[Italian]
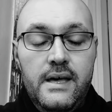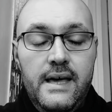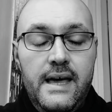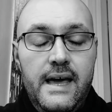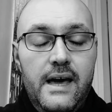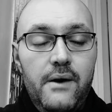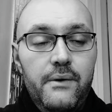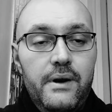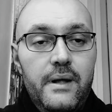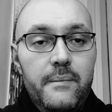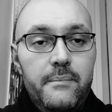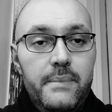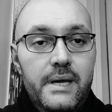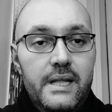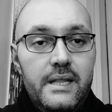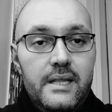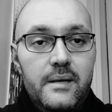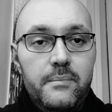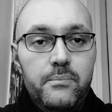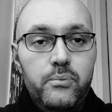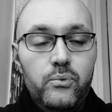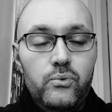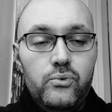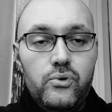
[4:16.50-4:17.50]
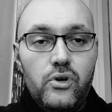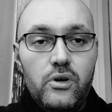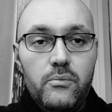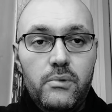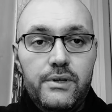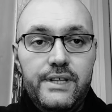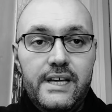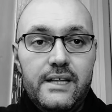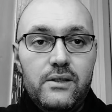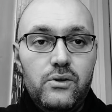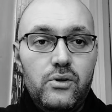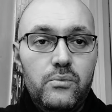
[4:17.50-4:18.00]
È un ambiente appunto, come ho
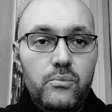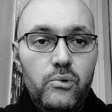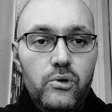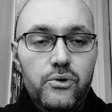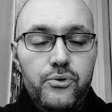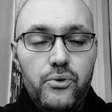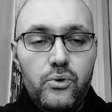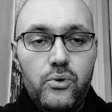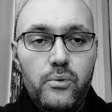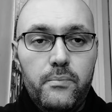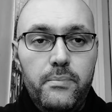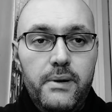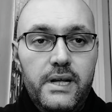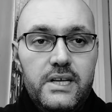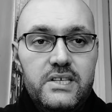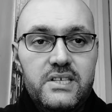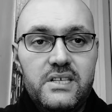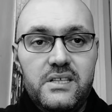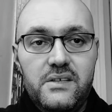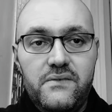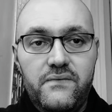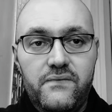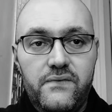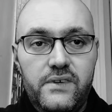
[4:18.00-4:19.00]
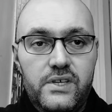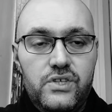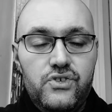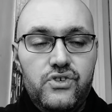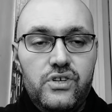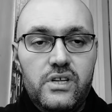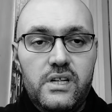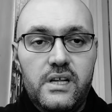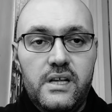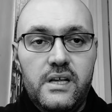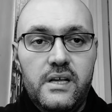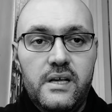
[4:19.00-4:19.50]
detto, molto complesso e
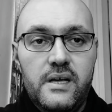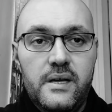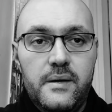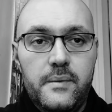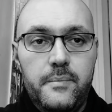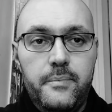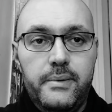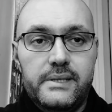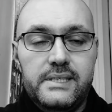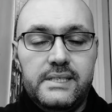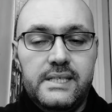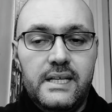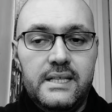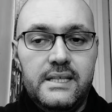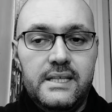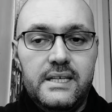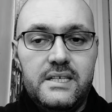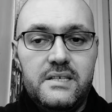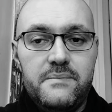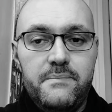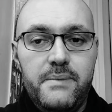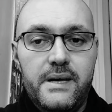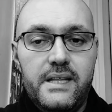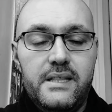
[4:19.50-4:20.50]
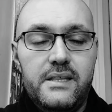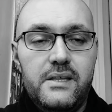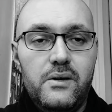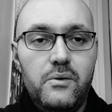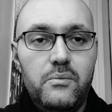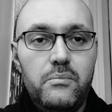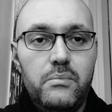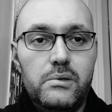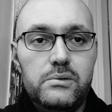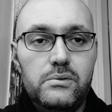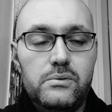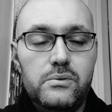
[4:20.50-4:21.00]
difficile, per tanti aspetti è
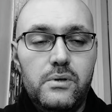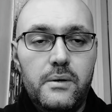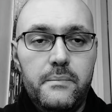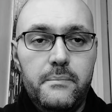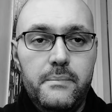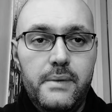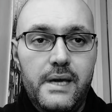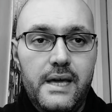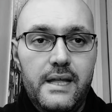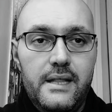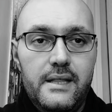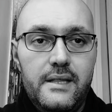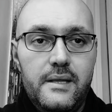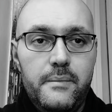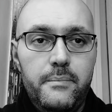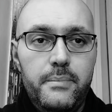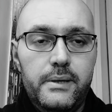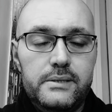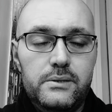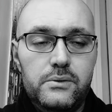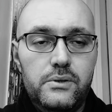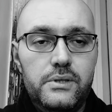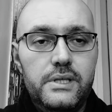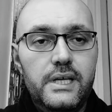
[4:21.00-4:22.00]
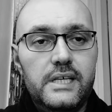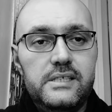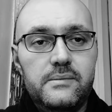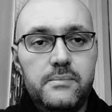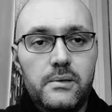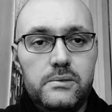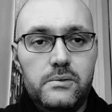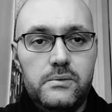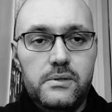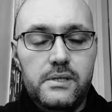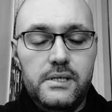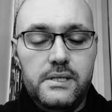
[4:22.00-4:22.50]
un brutto ambiente, per non dire
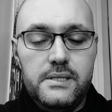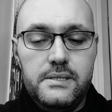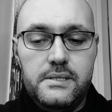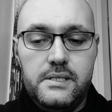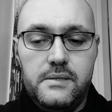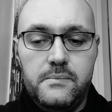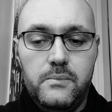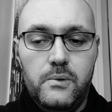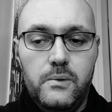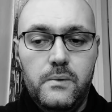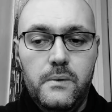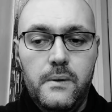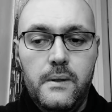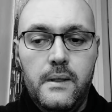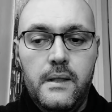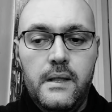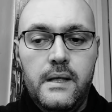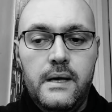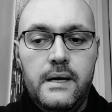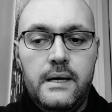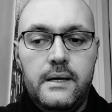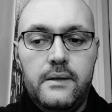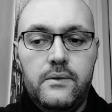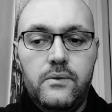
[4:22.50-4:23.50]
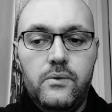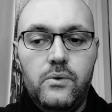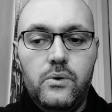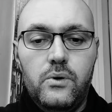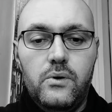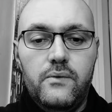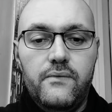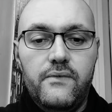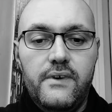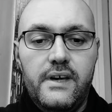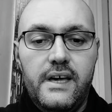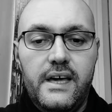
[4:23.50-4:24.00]
bruttissimo,
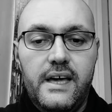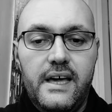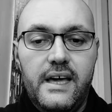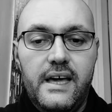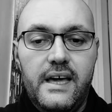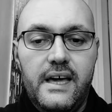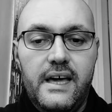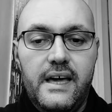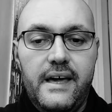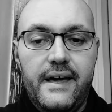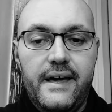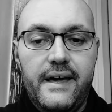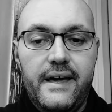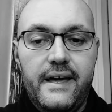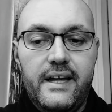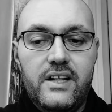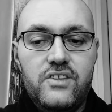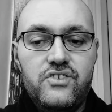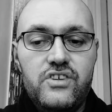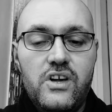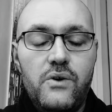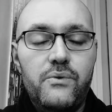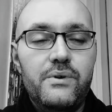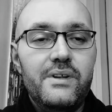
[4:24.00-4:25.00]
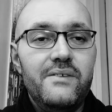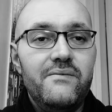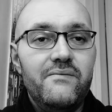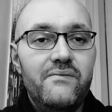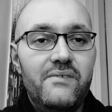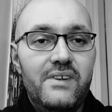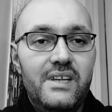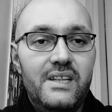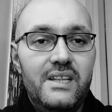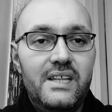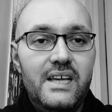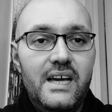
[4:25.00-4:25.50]
dove c'è
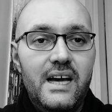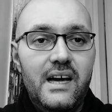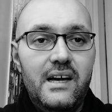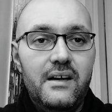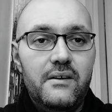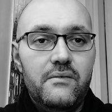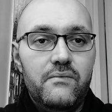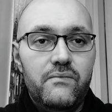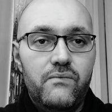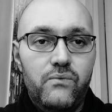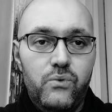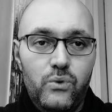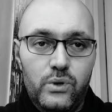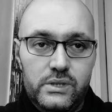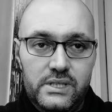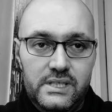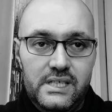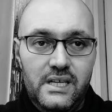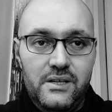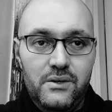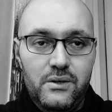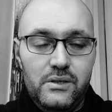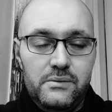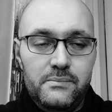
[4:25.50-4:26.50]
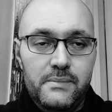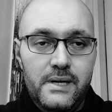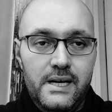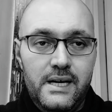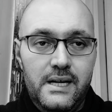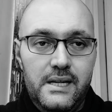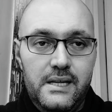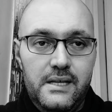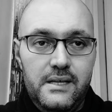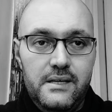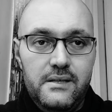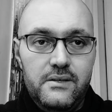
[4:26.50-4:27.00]
un'invidia fuori dal
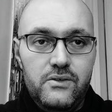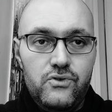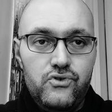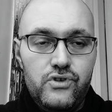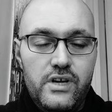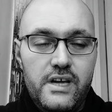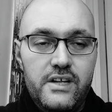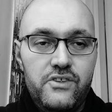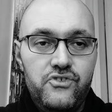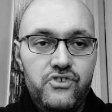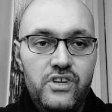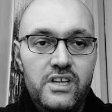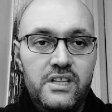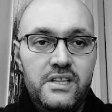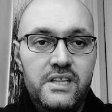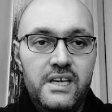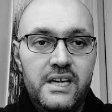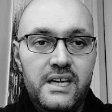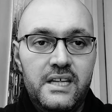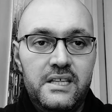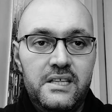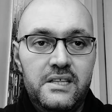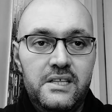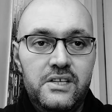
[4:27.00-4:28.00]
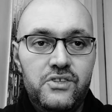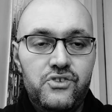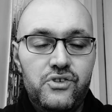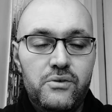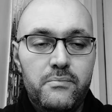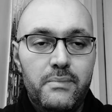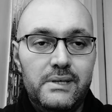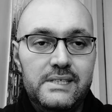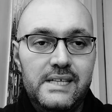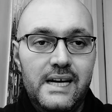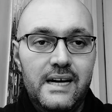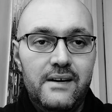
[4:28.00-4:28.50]
normale, cioè gente che ti dice
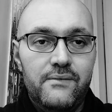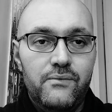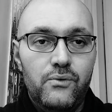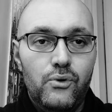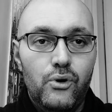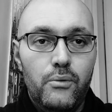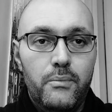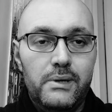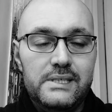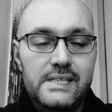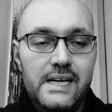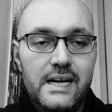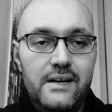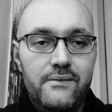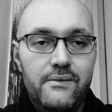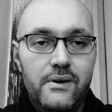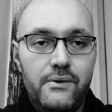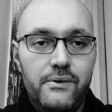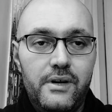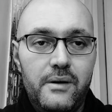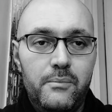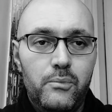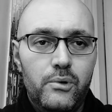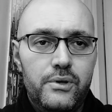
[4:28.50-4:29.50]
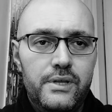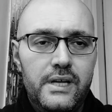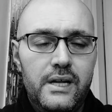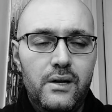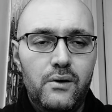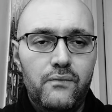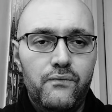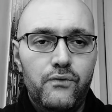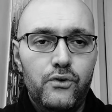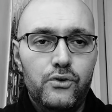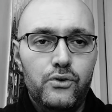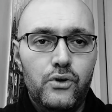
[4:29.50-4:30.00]
bravo, brava, una modella,
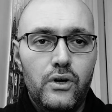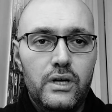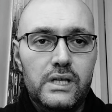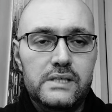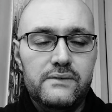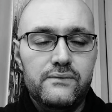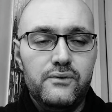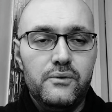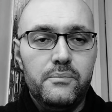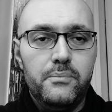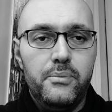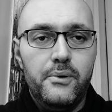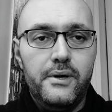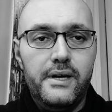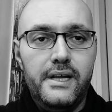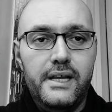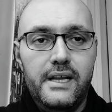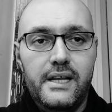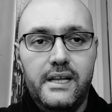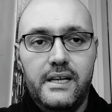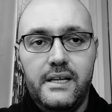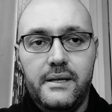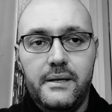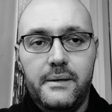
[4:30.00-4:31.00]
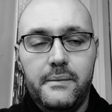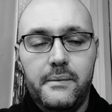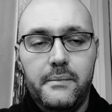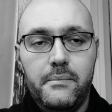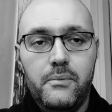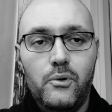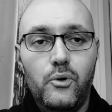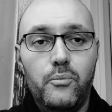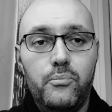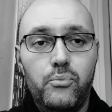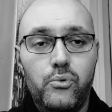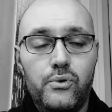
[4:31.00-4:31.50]
un fotografo, poi li,
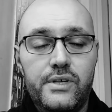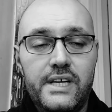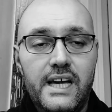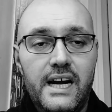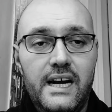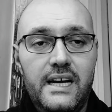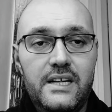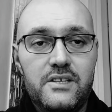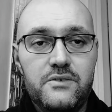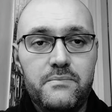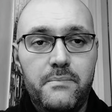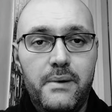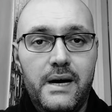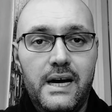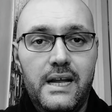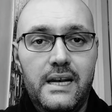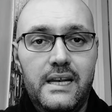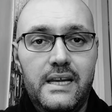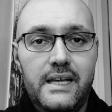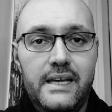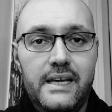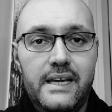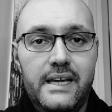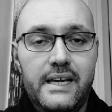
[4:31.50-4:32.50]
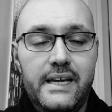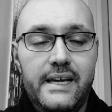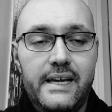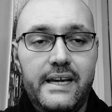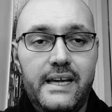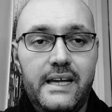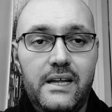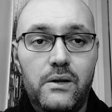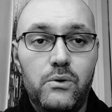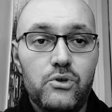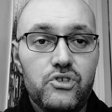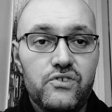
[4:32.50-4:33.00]
lo pugnala alle spalle
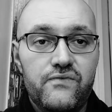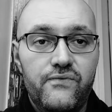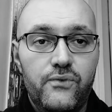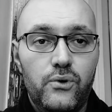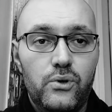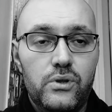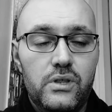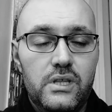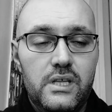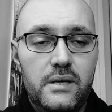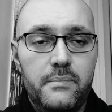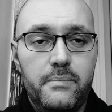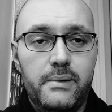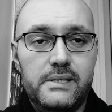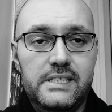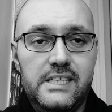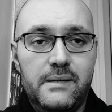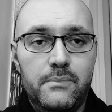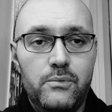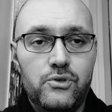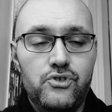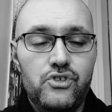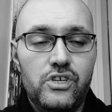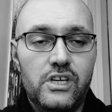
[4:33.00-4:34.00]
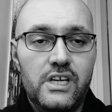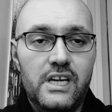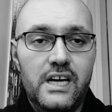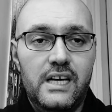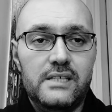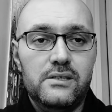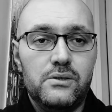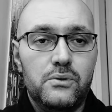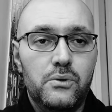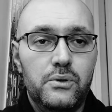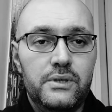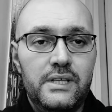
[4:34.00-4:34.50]
e lo sfotte, parliamoci
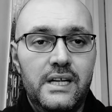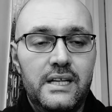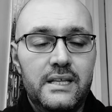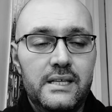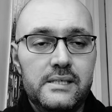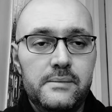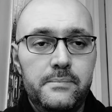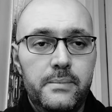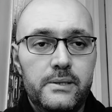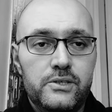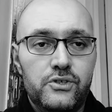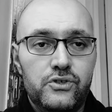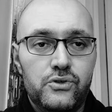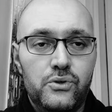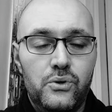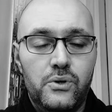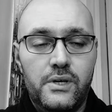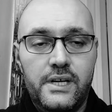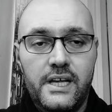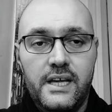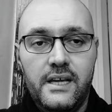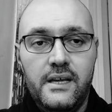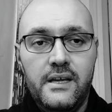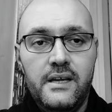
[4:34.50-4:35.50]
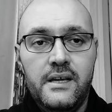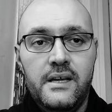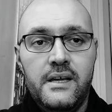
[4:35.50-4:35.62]
chiaro, con altre persone,